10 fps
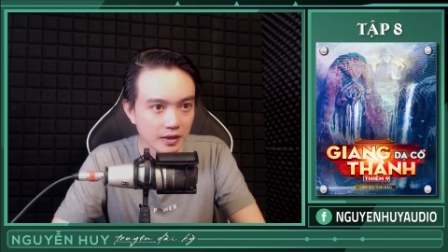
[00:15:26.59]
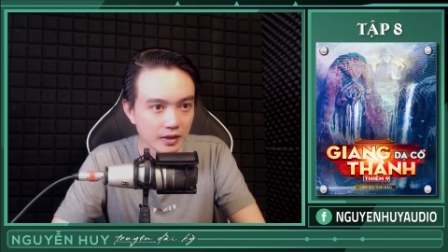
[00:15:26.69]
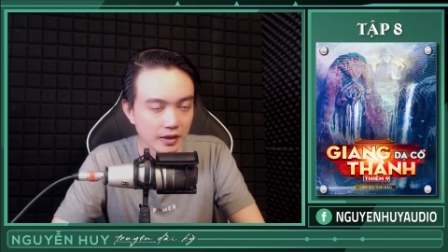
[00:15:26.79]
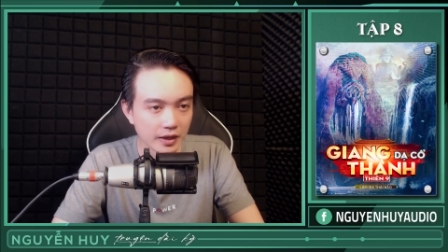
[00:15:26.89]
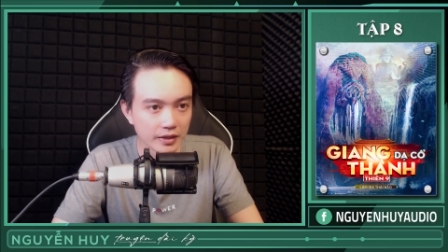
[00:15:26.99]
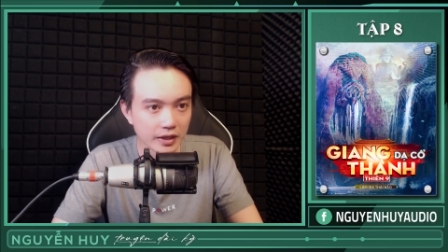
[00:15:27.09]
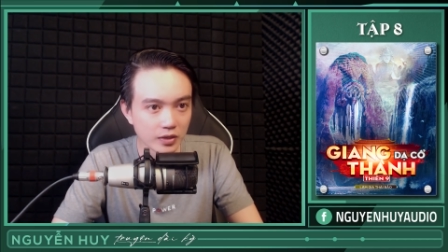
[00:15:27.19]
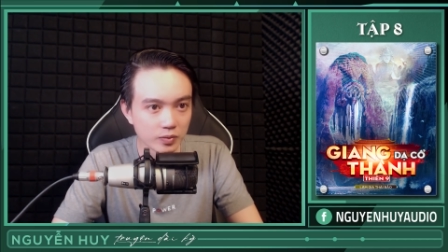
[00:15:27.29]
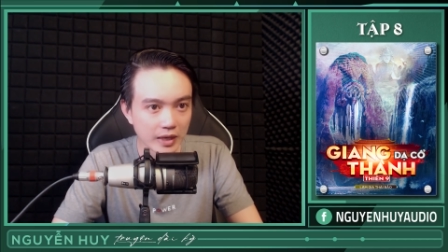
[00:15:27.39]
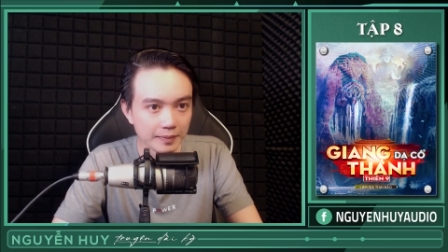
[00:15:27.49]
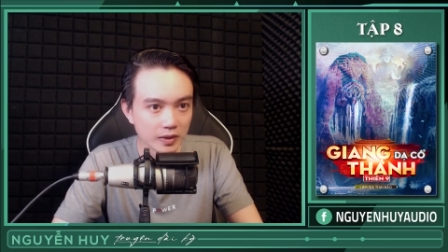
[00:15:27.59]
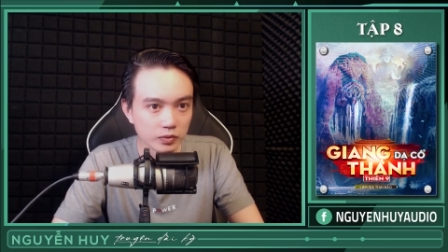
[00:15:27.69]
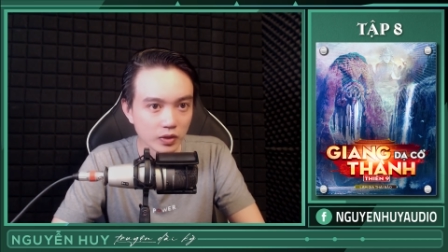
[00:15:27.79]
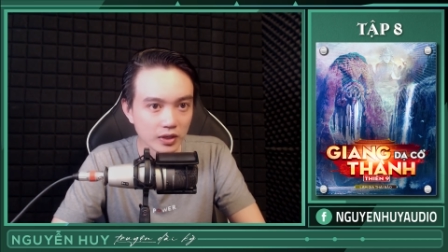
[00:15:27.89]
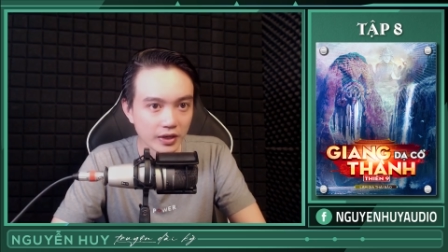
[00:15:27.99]
địa thế lung đầm không
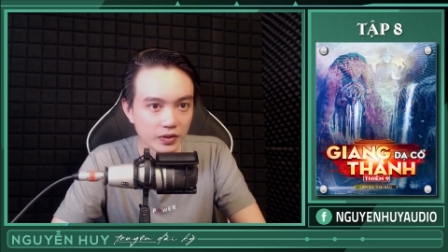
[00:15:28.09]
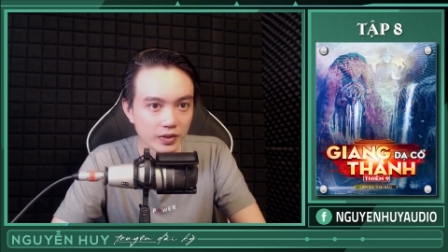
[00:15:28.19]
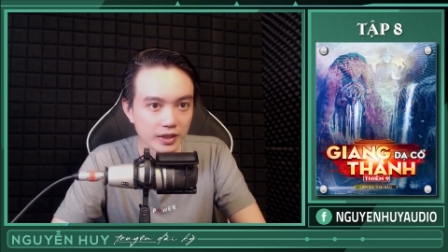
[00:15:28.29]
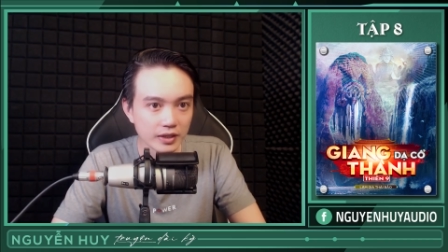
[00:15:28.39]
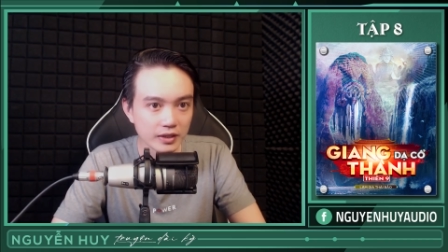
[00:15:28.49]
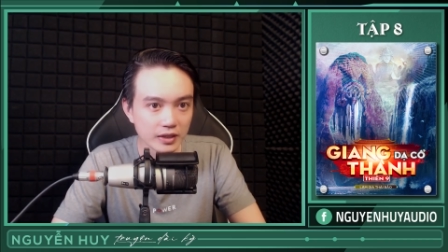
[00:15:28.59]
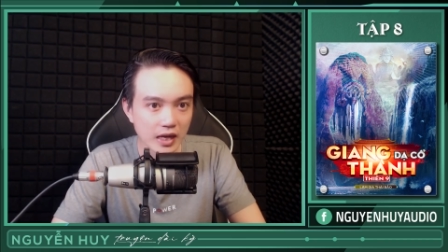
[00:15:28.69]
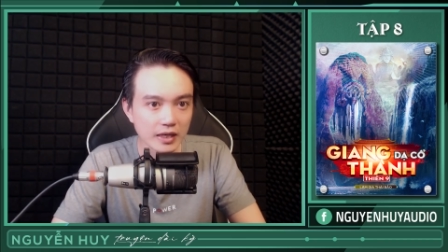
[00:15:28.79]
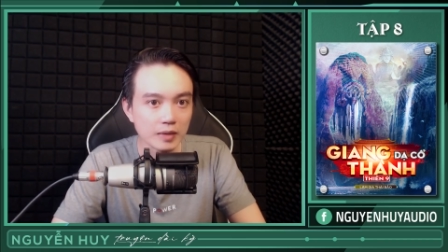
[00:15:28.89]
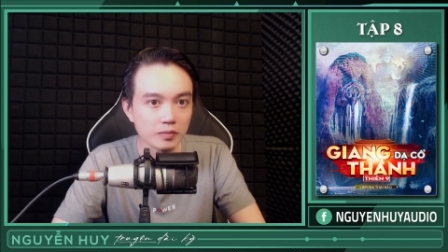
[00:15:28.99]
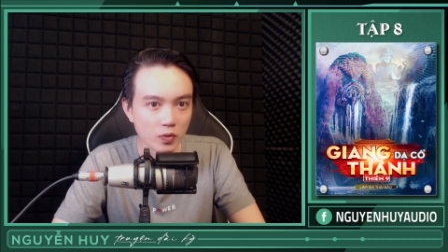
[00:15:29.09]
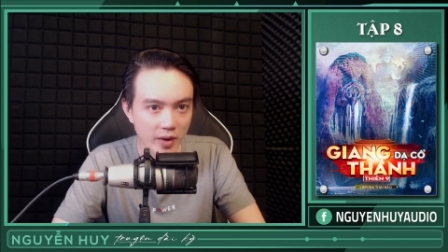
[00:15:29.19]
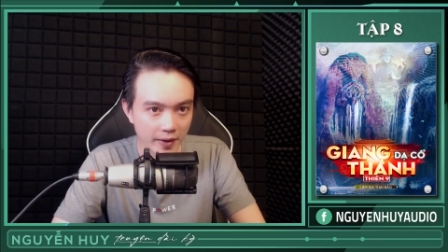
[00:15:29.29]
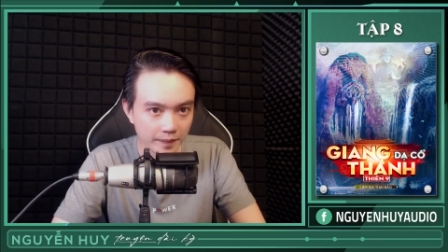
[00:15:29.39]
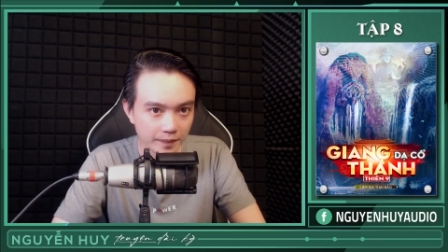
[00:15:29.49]
thuận lợi cho việc cắt đặt một
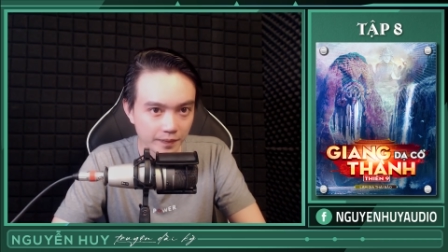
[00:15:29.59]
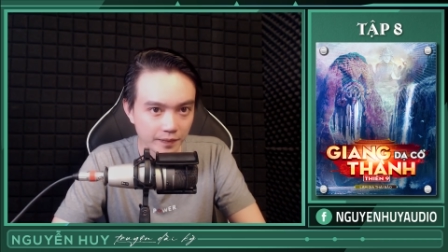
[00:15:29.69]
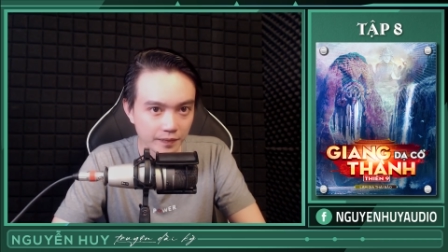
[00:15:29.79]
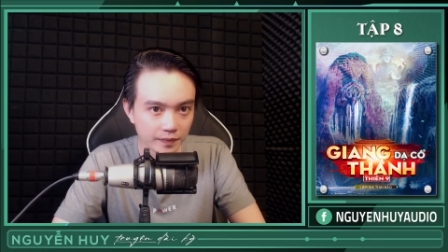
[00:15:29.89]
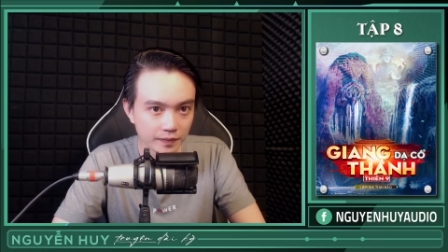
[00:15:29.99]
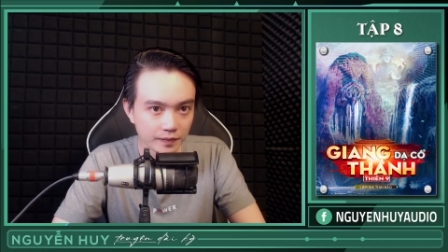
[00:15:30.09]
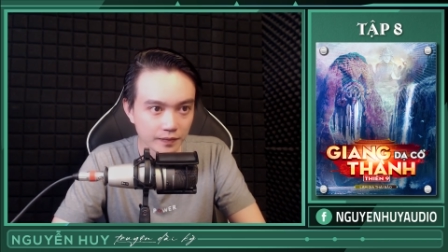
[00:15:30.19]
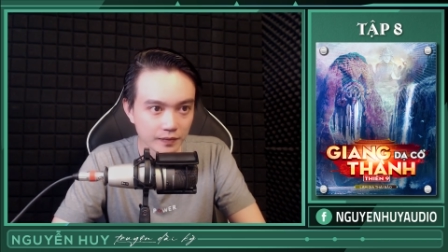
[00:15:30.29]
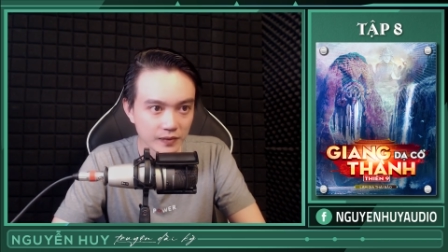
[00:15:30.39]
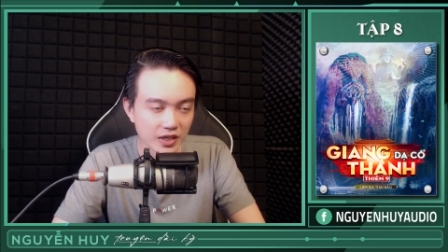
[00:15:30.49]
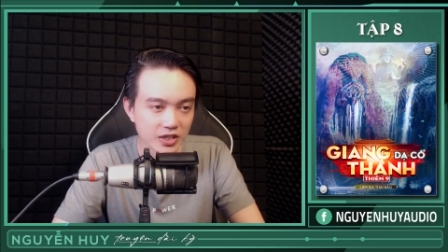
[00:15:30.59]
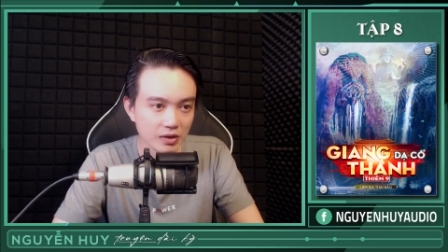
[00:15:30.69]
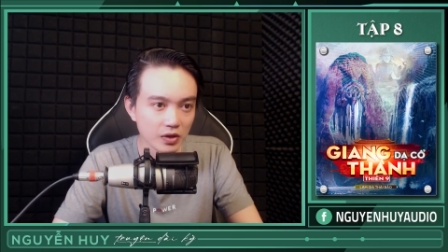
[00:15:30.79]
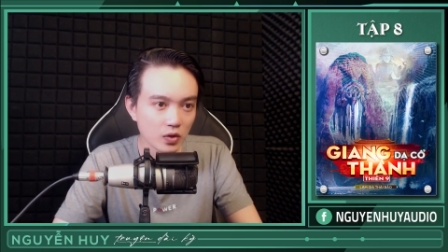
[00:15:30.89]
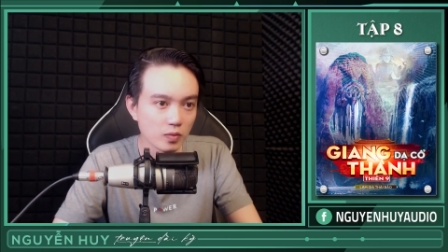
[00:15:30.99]
mã, thì sao ở
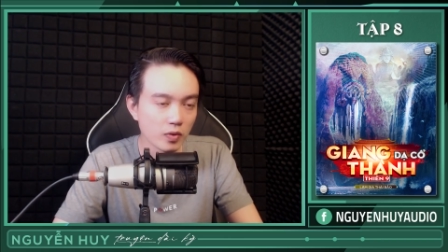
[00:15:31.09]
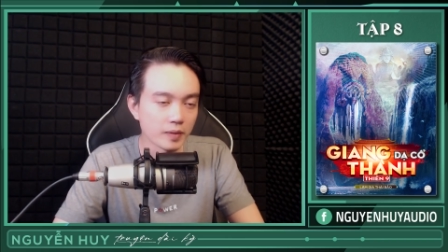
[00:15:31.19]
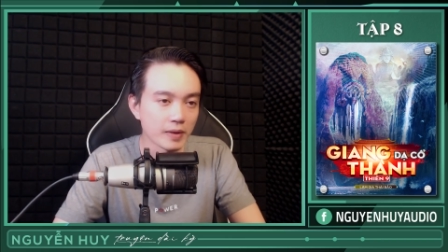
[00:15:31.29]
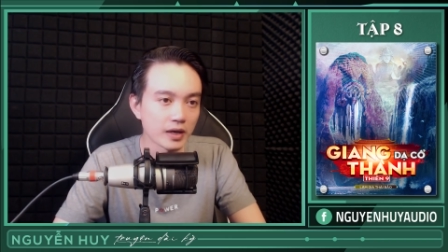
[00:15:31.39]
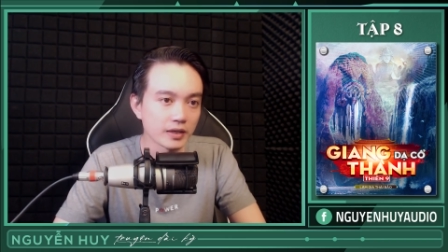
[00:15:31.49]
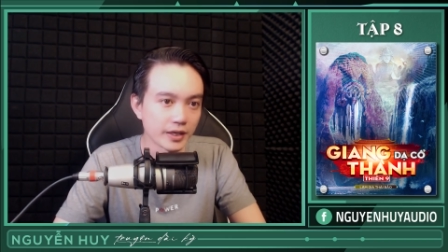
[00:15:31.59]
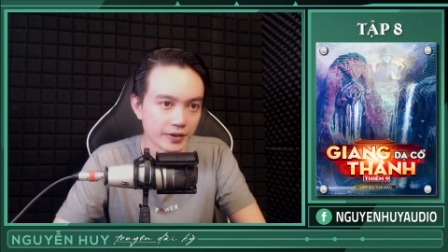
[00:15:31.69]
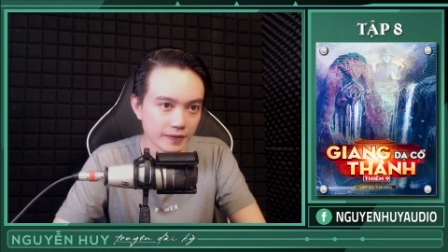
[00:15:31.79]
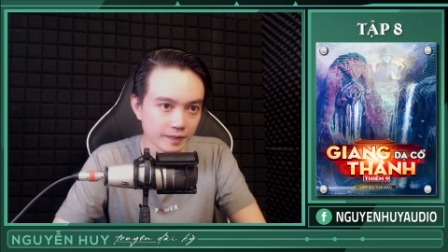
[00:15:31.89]
đó có một cụm mã lớn gì được.